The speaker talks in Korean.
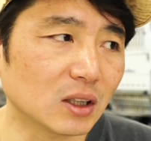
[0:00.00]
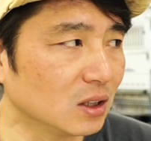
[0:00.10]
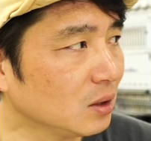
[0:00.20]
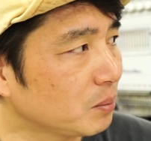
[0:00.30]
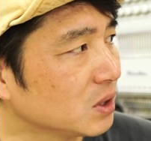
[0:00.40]

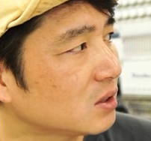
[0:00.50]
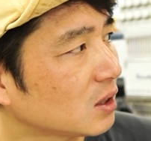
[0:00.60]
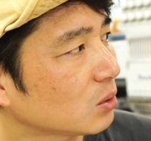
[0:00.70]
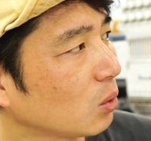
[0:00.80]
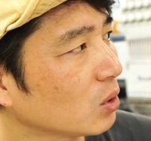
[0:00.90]
이
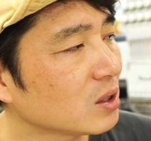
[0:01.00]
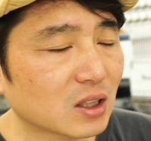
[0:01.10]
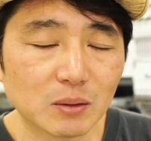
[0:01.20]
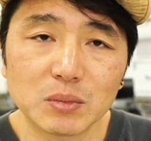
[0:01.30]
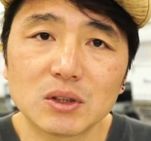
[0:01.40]
비싼 독일
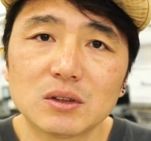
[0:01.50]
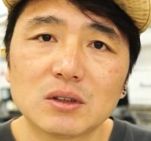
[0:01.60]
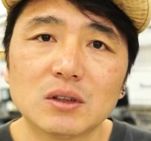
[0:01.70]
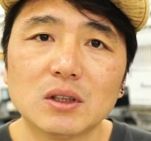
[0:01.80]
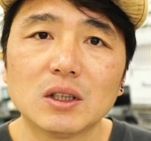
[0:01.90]

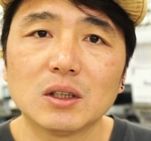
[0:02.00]
장비를